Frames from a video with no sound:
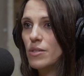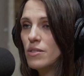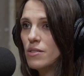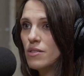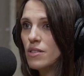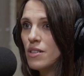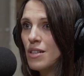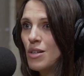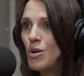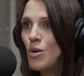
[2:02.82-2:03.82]

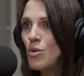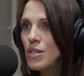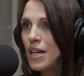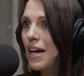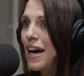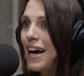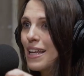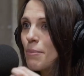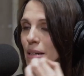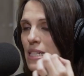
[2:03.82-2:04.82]
O sea,
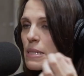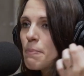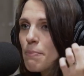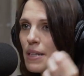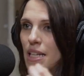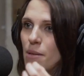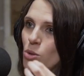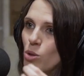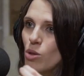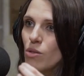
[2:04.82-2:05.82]
al más
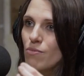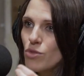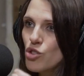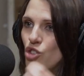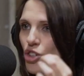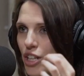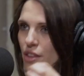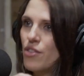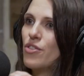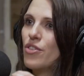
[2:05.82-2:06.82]
mínimo
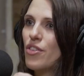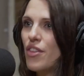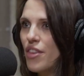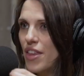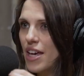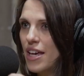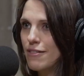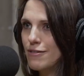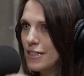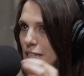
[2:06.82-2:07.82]
sonido
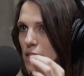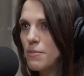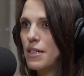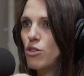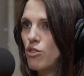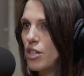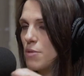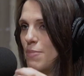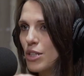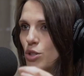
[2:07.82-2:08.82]
de chisme con
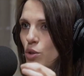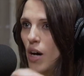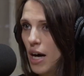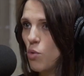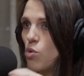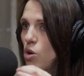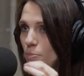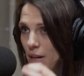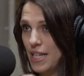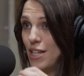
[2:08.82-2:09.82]
respecto a un
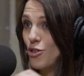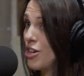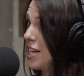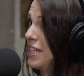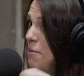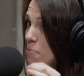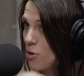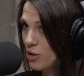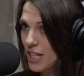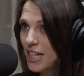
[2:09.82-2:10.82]
compañero que te
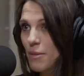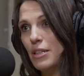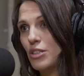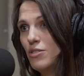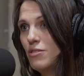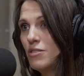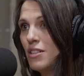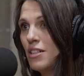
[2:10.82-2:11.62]
importa, repito,